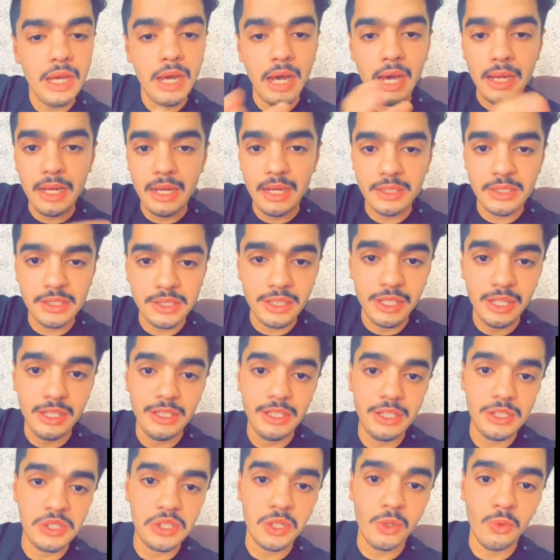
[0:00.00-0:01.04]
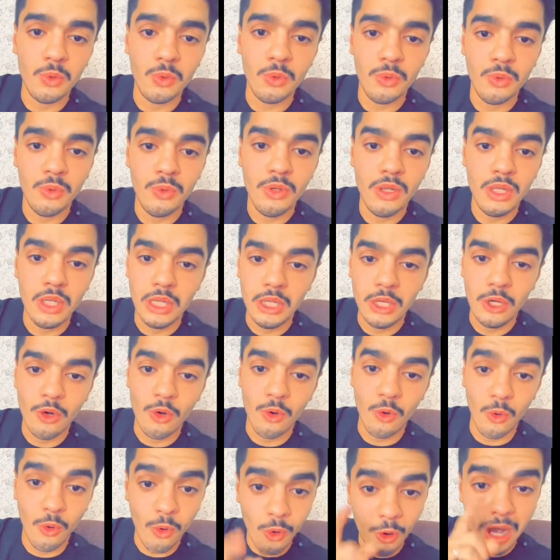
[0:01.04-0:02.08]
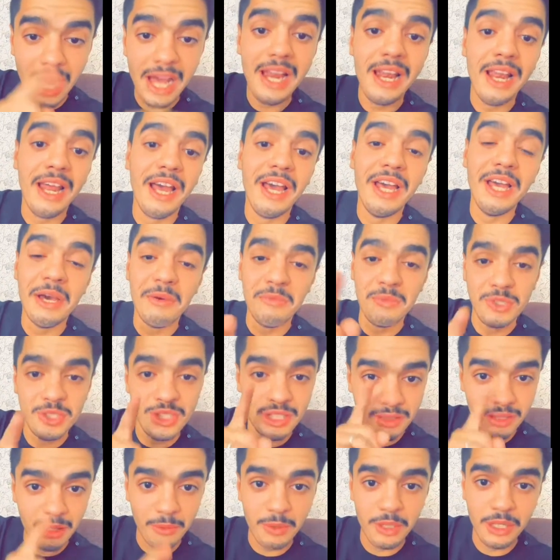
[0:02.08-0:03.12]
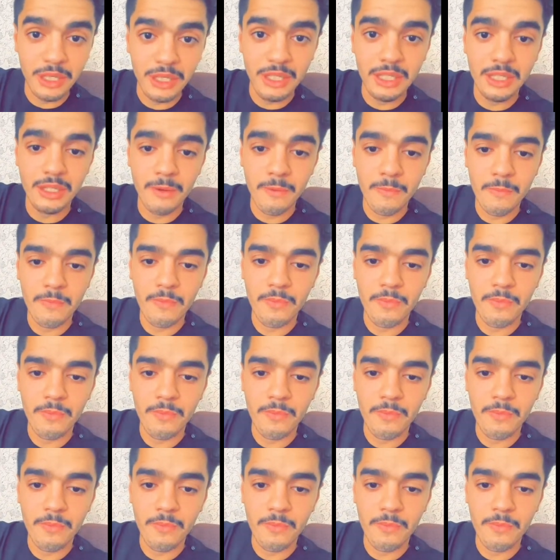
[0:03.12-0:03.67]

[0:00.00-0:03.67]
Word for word: الناس إيش قاعدين يسووا وهل الحياه من جد طبيعيه؟